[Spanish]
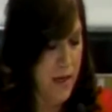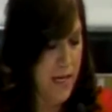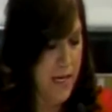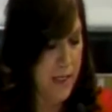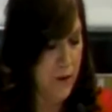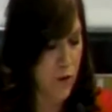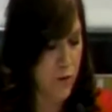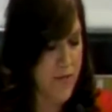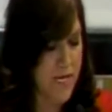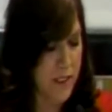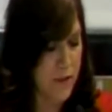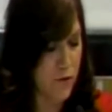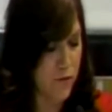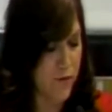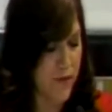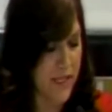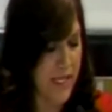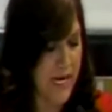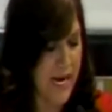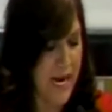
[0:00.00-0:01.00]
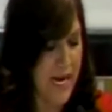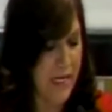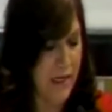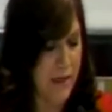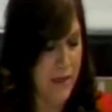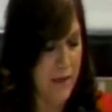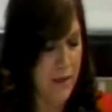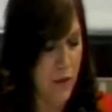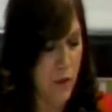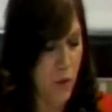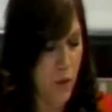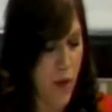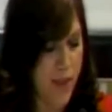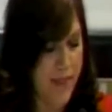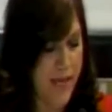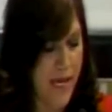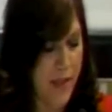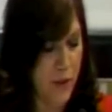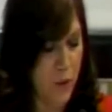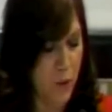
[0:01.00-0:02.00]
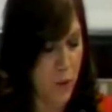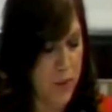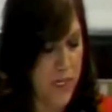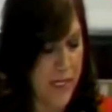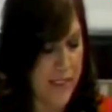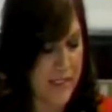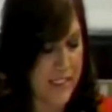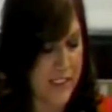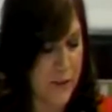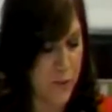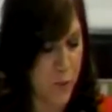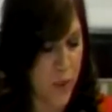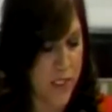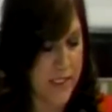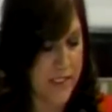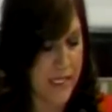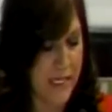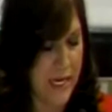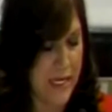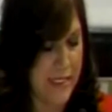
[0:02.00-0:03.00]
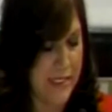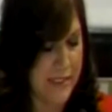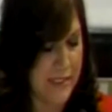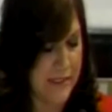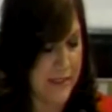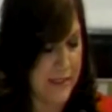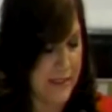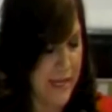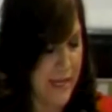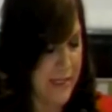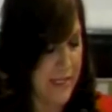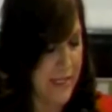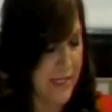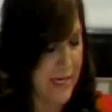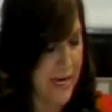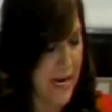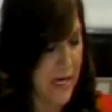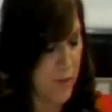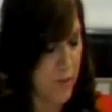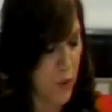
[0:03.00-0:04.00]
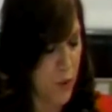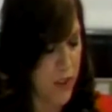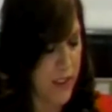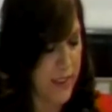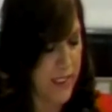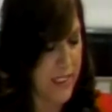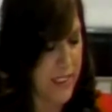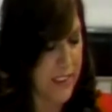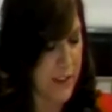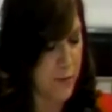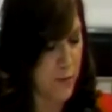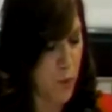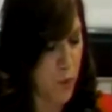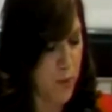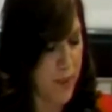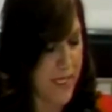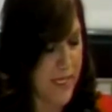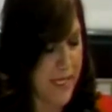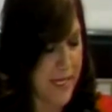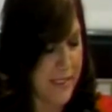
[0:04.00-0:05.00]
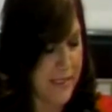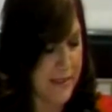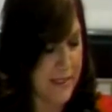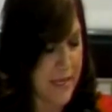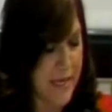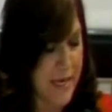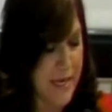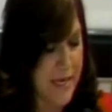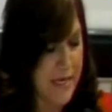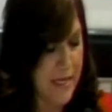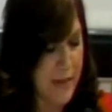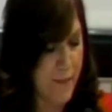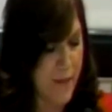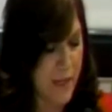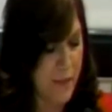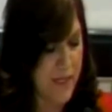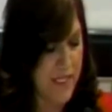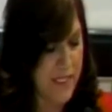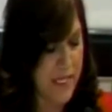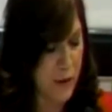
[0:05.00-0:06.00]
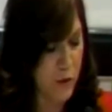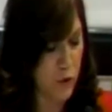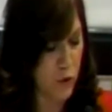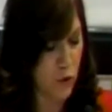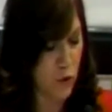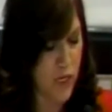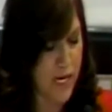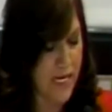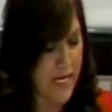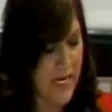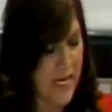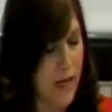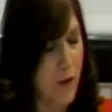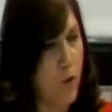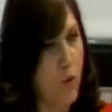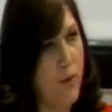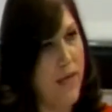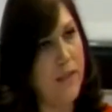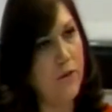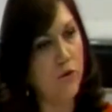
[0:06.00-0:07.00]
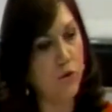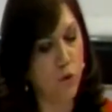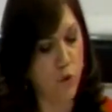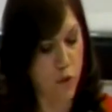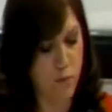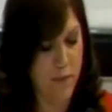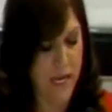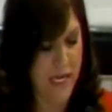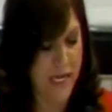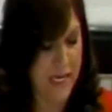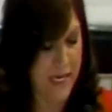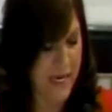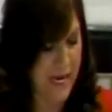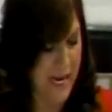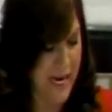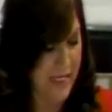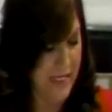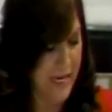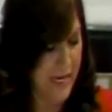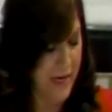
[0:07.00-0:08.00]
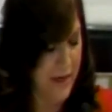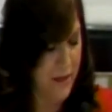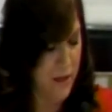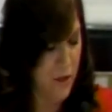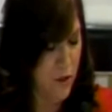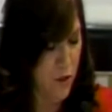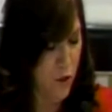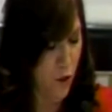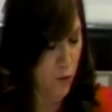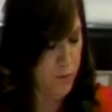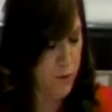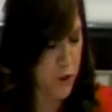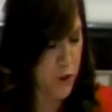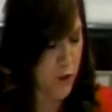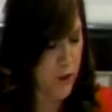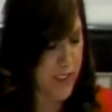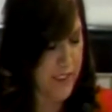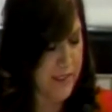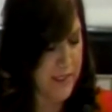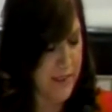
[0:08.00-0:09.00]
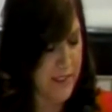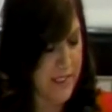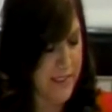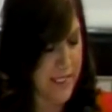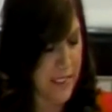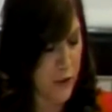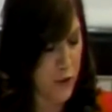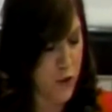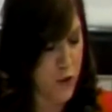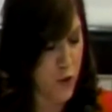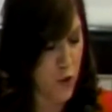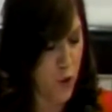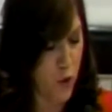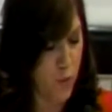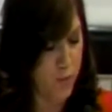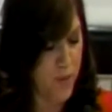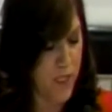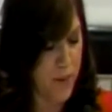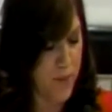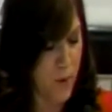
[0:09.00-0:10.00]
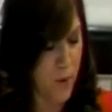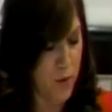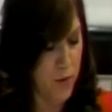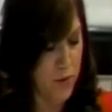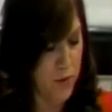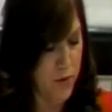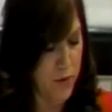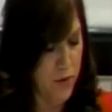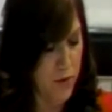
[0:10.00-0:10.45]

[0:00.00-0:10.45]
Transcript: El gobierno federal no ha dado una respuesta a la necesidad de crear políticas públicas que permitan otorgar a la juventud mexicana opciones de desarrollo óptimo,